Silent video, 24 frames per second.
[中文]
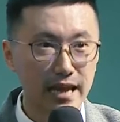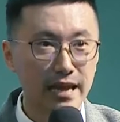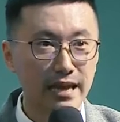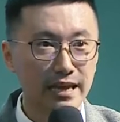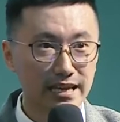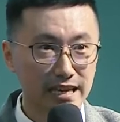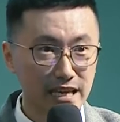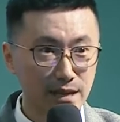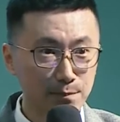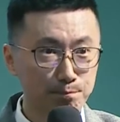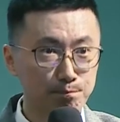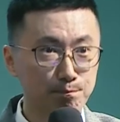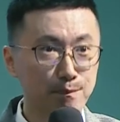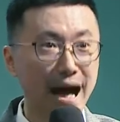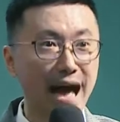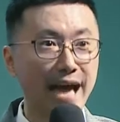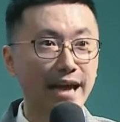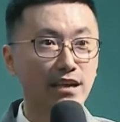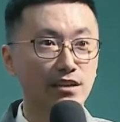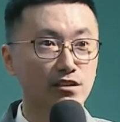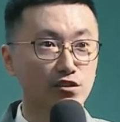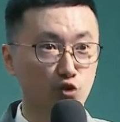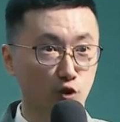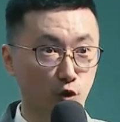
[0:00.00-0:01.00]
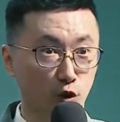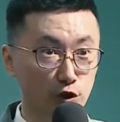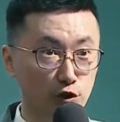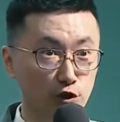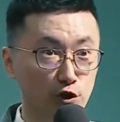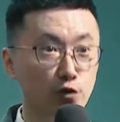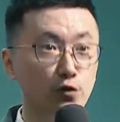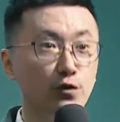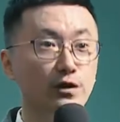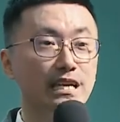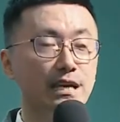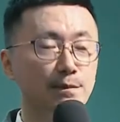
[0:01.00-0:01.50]
一百左
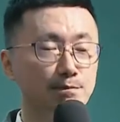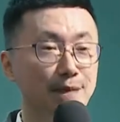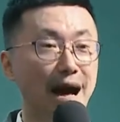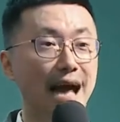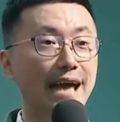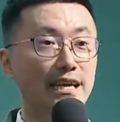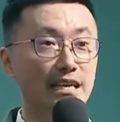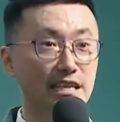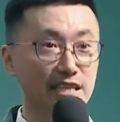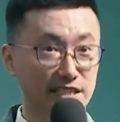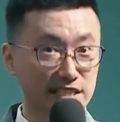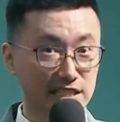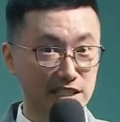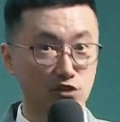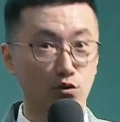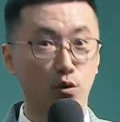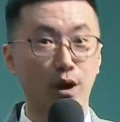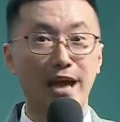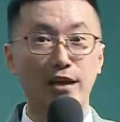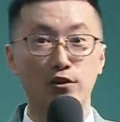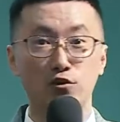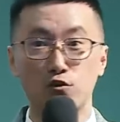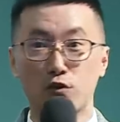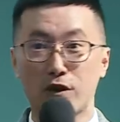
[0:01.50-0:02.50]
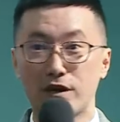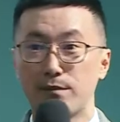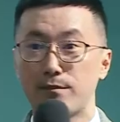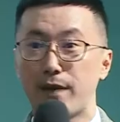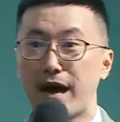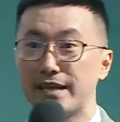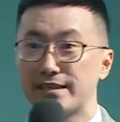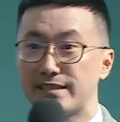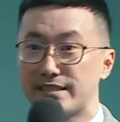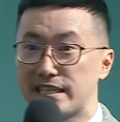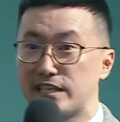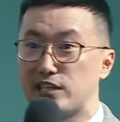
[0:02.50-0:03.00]
右，一百一十块。如果你买
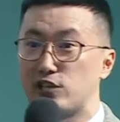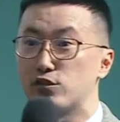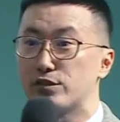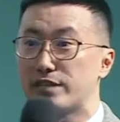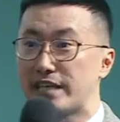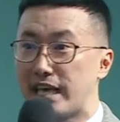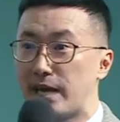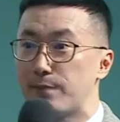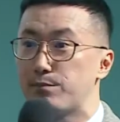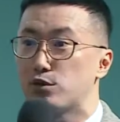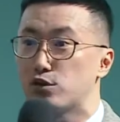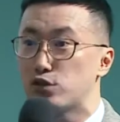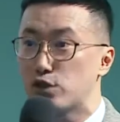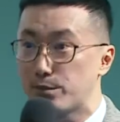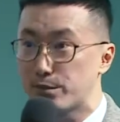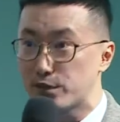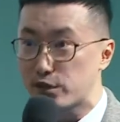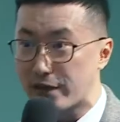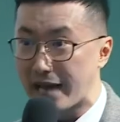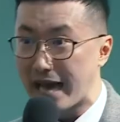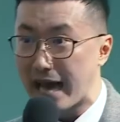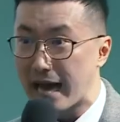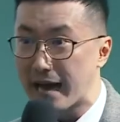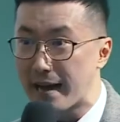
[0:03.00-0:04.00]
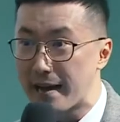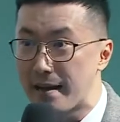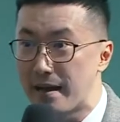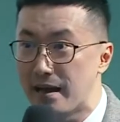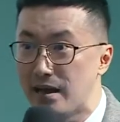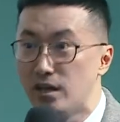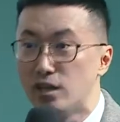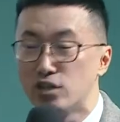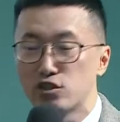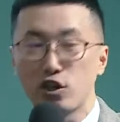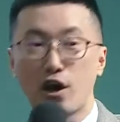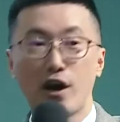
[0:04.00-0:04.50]
精油贴布，对不对啊？
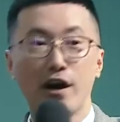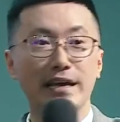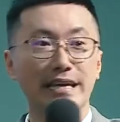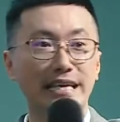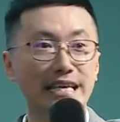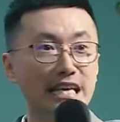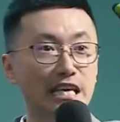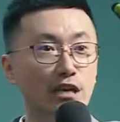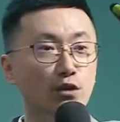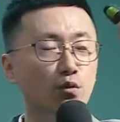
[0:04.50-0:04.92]
所以一